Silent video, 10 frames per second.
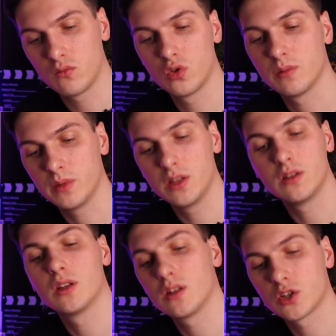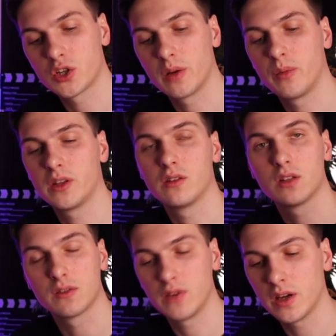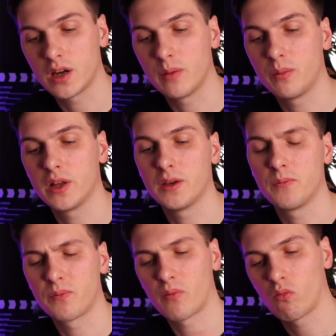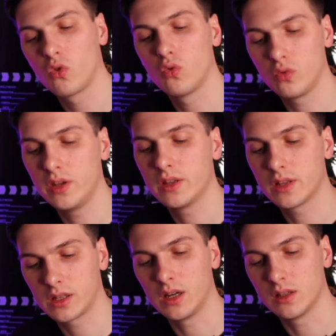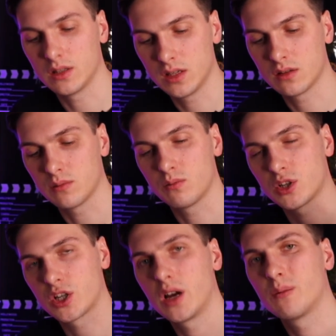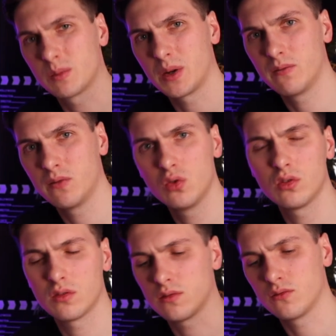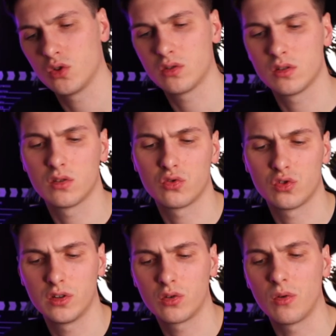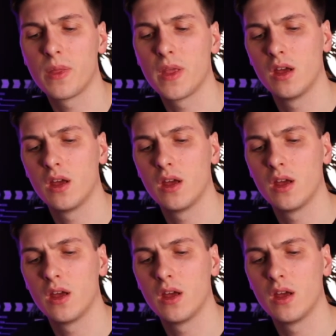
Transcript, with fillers: вводим ИНН нашей компании, название компании, ну и так далее. Здесь по шагам нас прямо ведет, все это сделать очень легко.